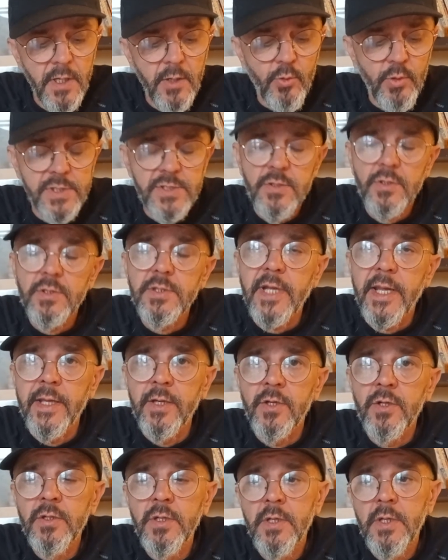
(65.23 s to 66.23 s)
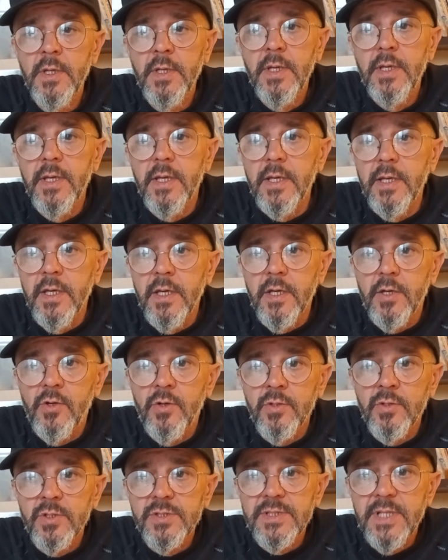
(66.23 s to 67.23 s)
Questo treno, eh,
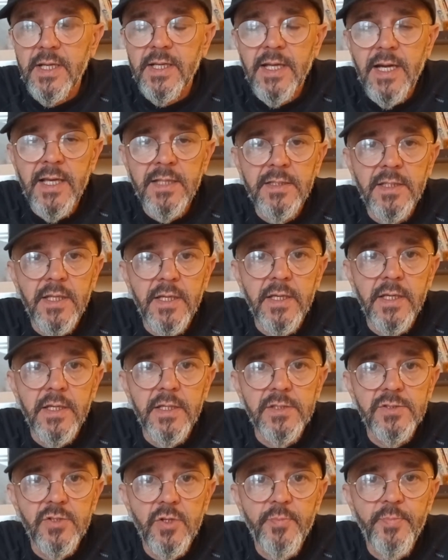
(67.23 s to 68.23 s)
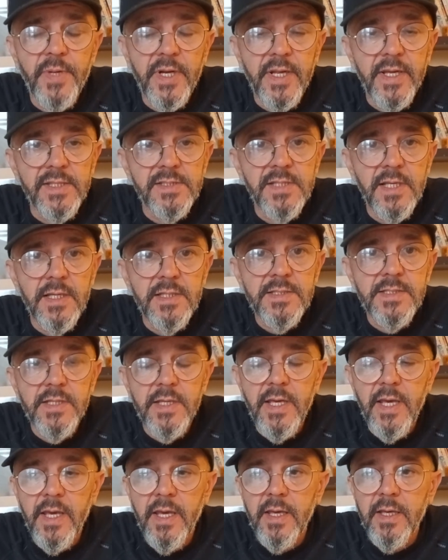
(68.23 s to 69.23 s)
con nostra grande sorpresa, si
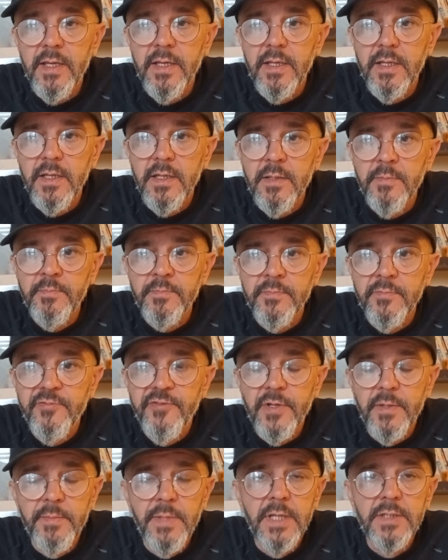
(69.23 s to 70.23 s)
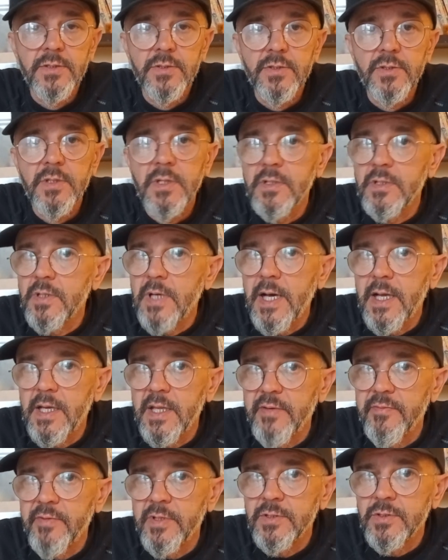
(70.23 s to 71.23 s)
è ehm, fermato a
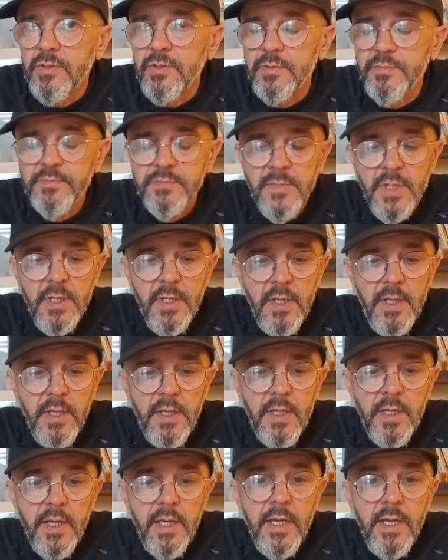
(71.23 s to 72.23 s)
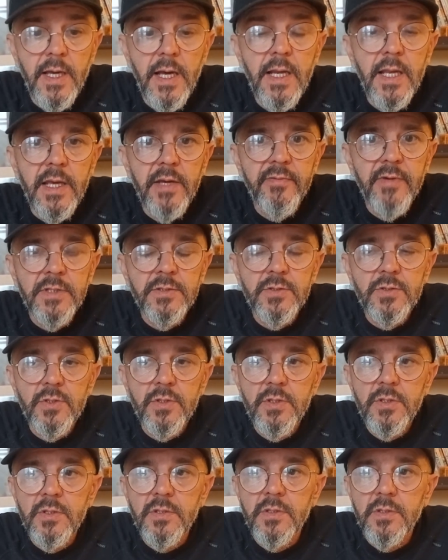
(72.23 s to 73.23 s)
Levanto. E a
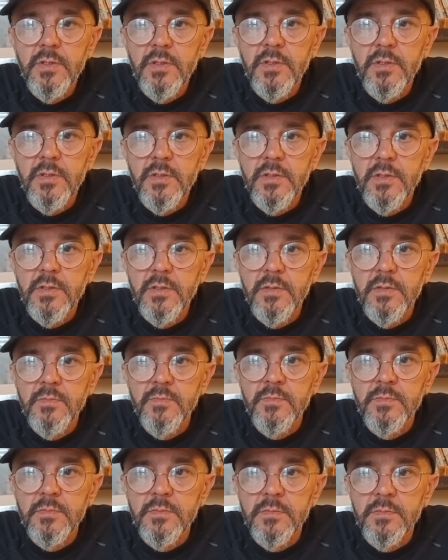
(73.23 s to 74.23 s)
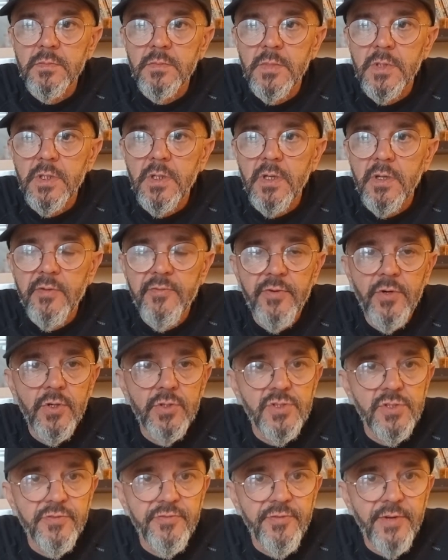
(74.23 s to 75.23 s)
Levanto ehm, le
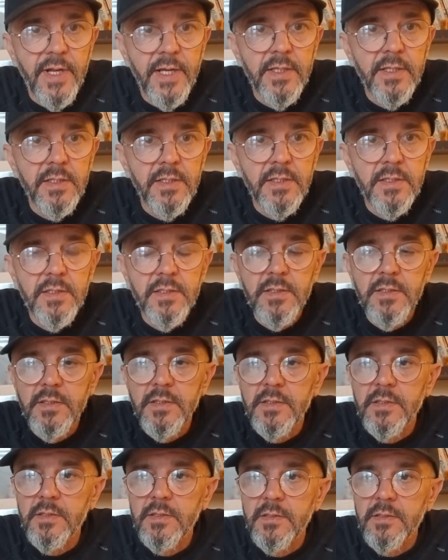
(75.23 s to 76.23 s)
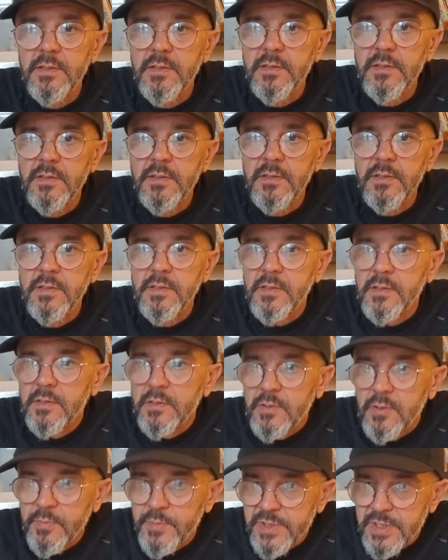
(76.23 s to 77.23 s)
voci fra i,
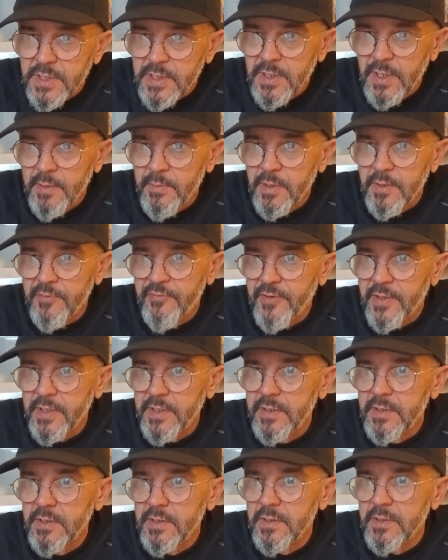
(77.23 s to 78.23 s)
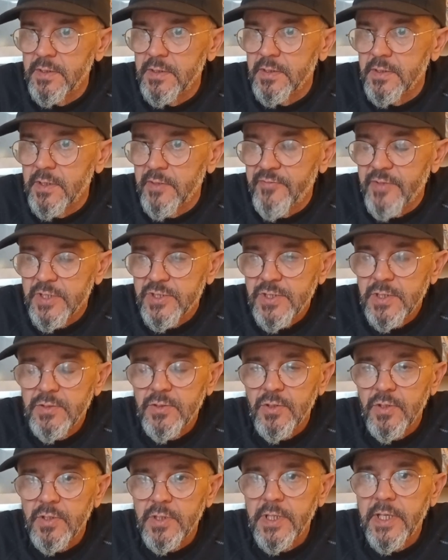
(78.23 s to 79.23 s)
chiama, fra i
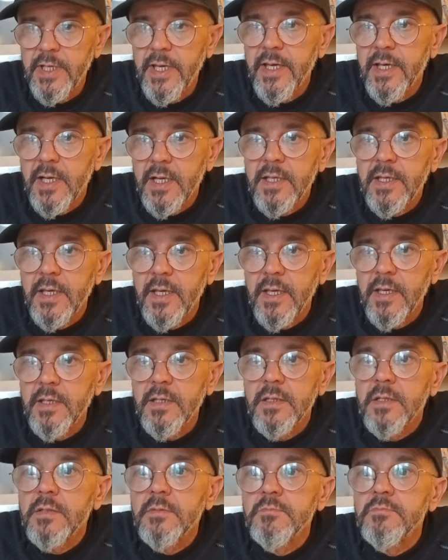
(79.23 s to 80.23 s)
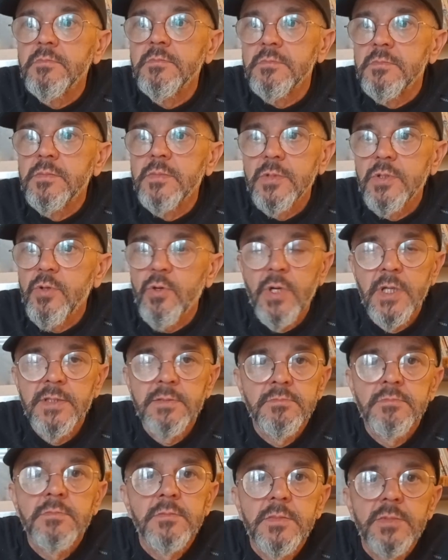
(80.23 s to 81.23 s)
viaggiatori era che ehm,
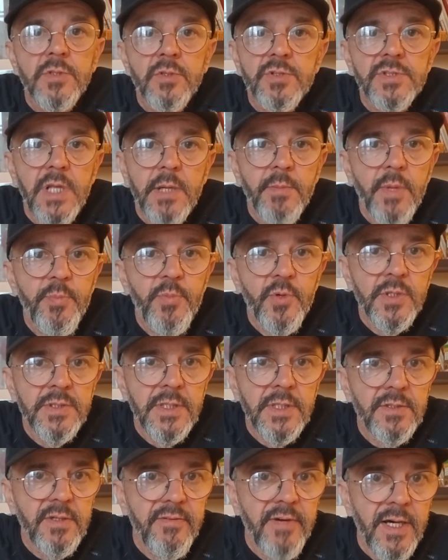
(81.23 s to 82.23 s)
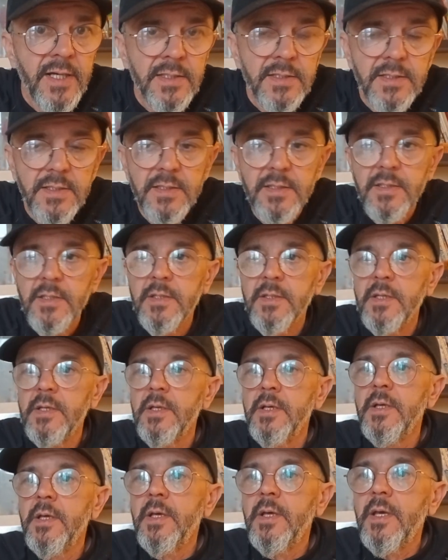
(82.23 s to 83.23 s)
non, non sarebbe più andato avanti
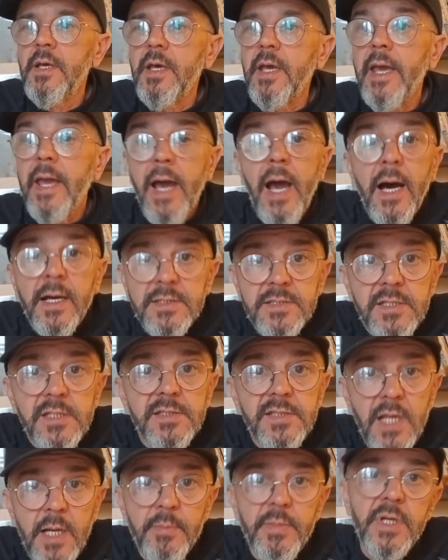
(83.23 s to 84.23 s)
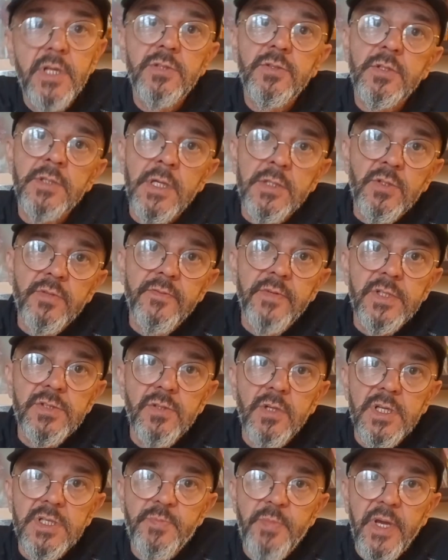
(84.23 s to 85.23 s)
e anzi sarebbe ritornato
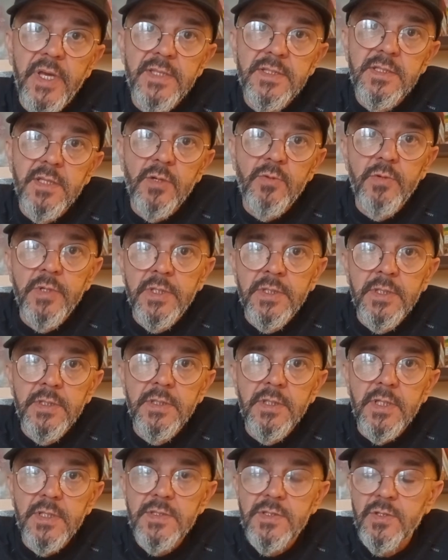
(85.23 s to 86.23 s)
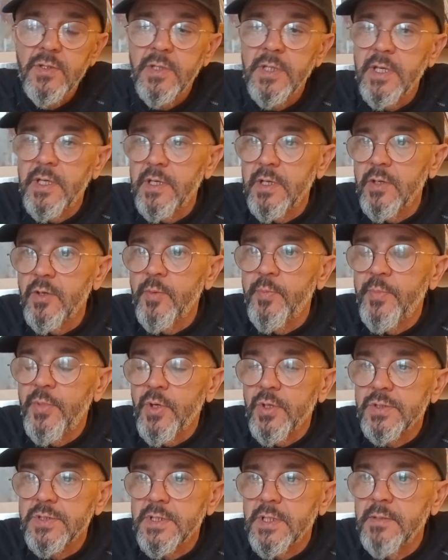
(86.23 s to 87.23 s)
verso la Spezia, quindi in direzione
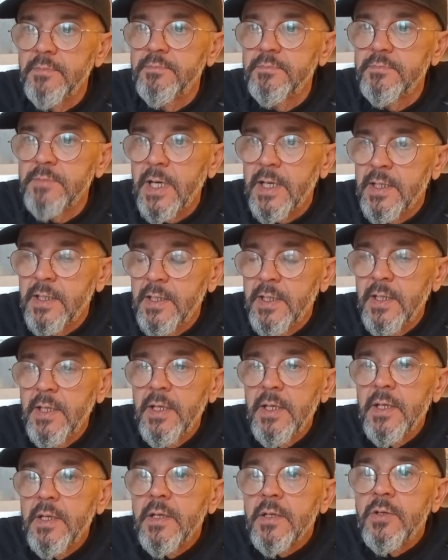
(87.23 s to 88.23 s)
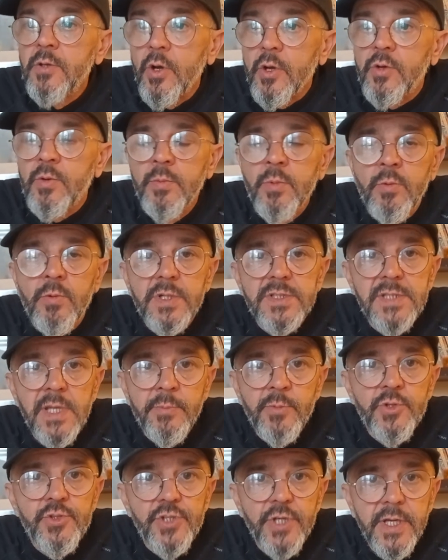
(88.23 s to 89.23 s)
opposta. Noi comunque
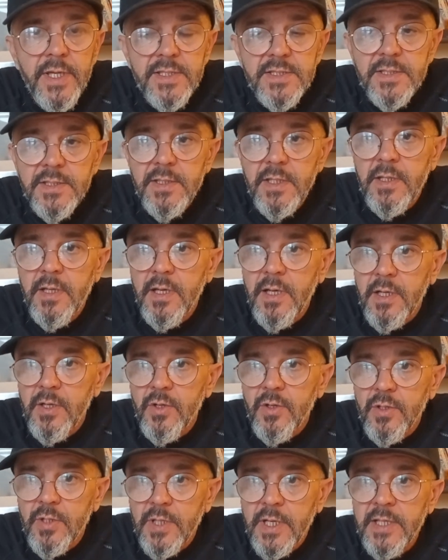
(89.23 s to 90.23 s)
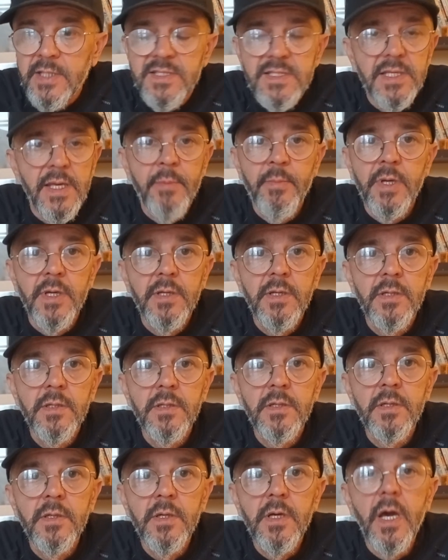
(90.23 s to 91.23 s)
siamo scesi, allora... E avete preso un
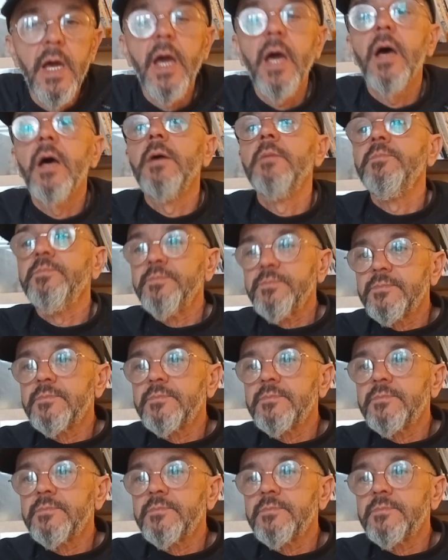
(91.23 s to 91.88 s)
altro treno.